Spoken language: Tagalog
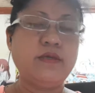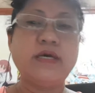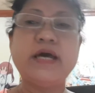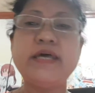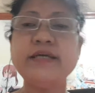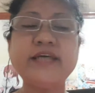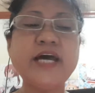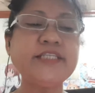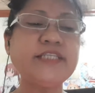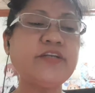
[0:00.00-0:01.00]
Ayan
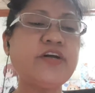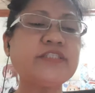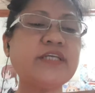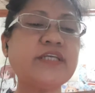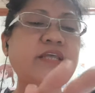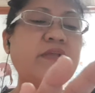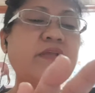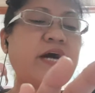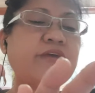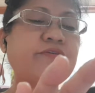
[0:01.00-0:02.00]
guys, si Rosalyn
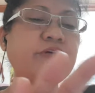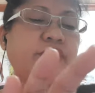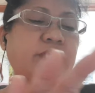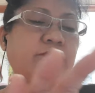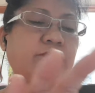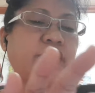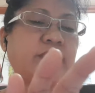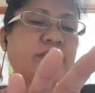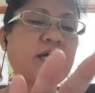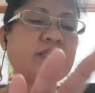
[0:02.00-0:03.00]
Milano is a
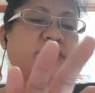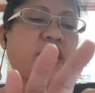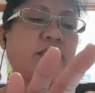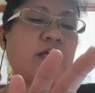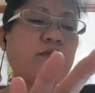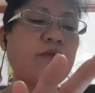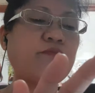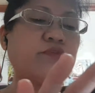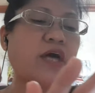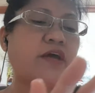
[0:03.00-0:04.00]
monetized channel. Huwag
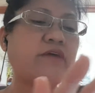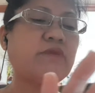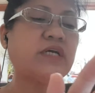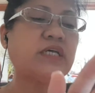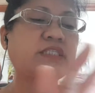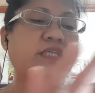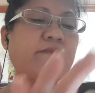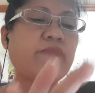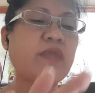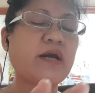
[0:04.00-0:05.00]
po tayo
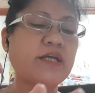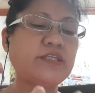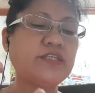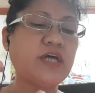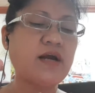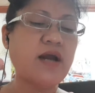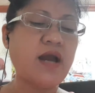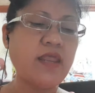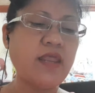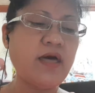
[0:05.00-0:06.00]
mag-skip ng kanyang
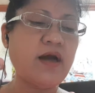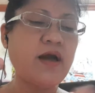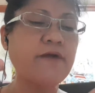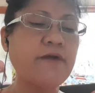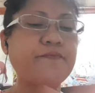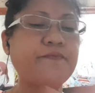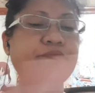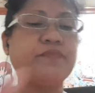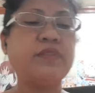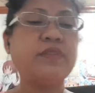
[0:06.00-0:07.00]
harang.
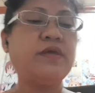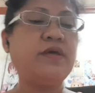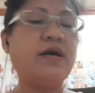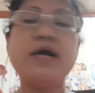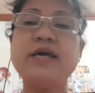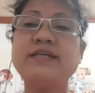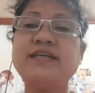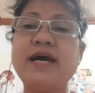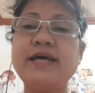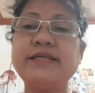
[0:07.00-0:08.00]
Ayan
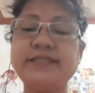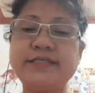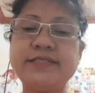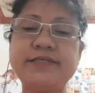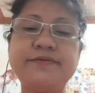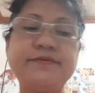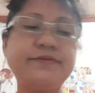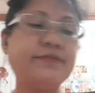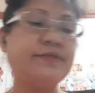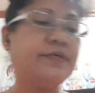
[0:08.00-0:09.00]
guys.
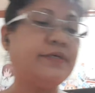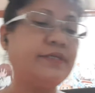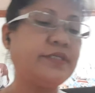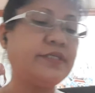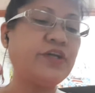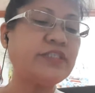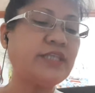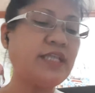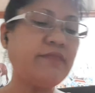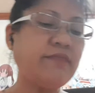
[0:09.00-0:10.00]
Si
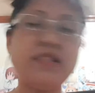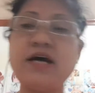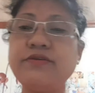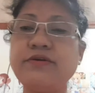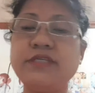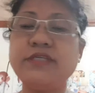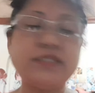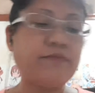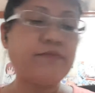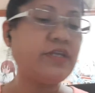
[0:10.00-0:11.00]
Rosalyn Milano is
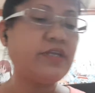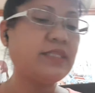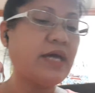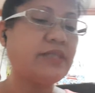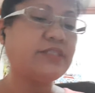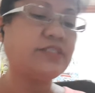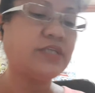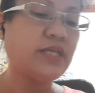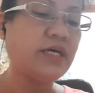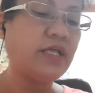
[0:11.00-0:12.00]
a monetized
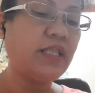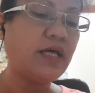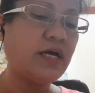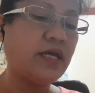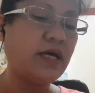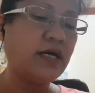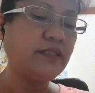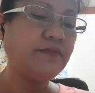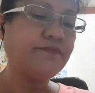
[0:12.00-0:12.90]
channel. Ayan.